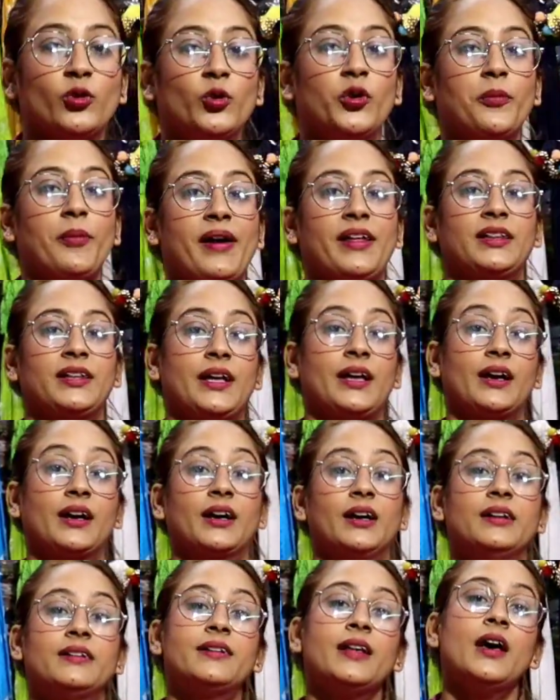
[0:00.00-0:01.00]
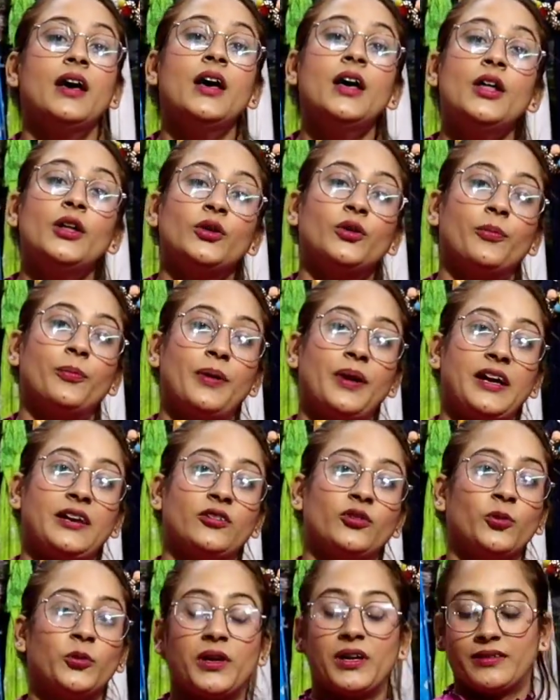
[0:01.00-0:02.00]
सूट पहनती है गर्ल्स तो प्लेन
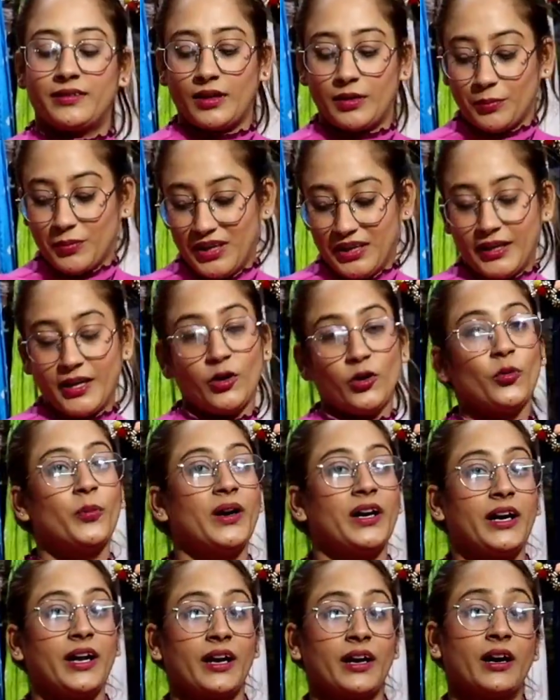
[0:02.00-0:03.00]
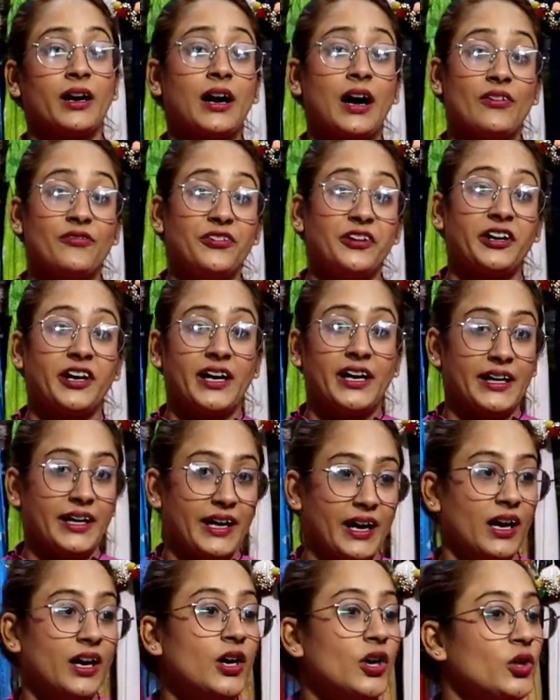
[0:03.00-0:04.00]
सूट के साथ मल्टी दुपट्टे का काफी ट्रेंड
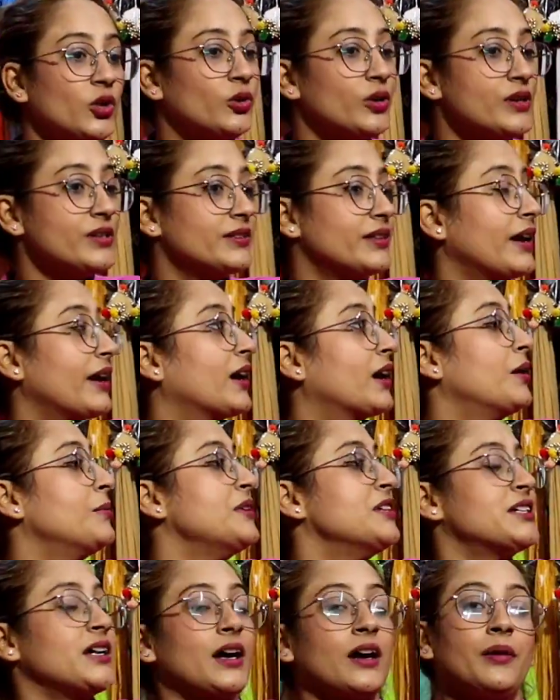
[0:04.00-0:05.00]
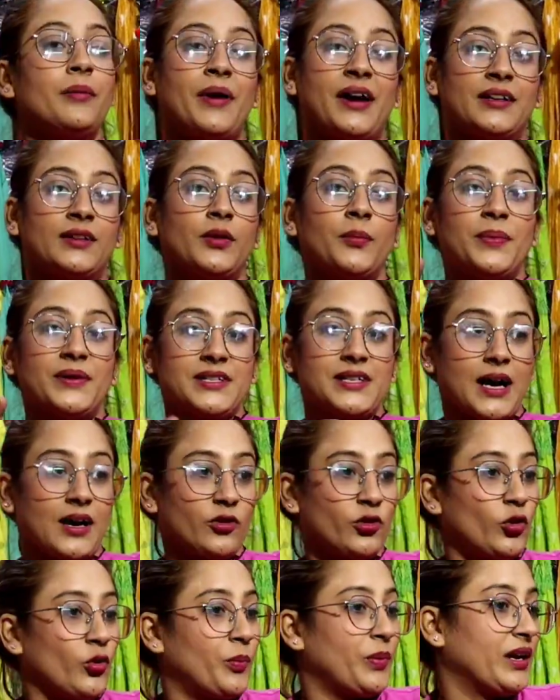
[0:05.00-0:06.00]
है बिल्कुल तो बिल्कुल। इस तरह का मिल जाएगा मात्र
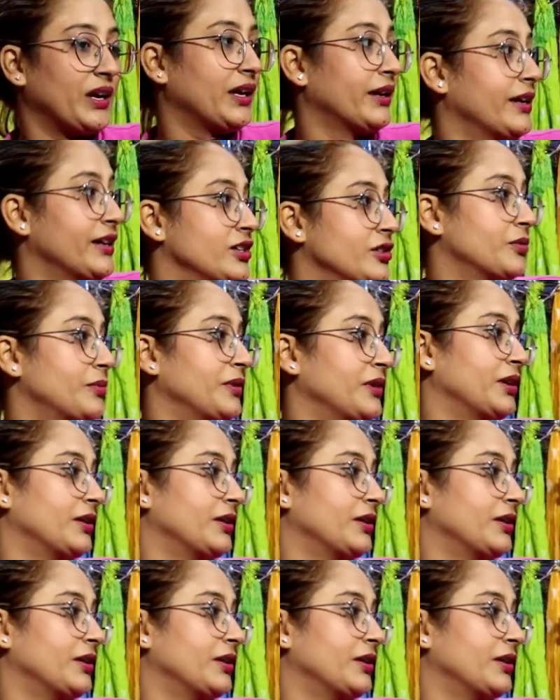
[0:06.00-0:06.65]
पचास रुपए के पचास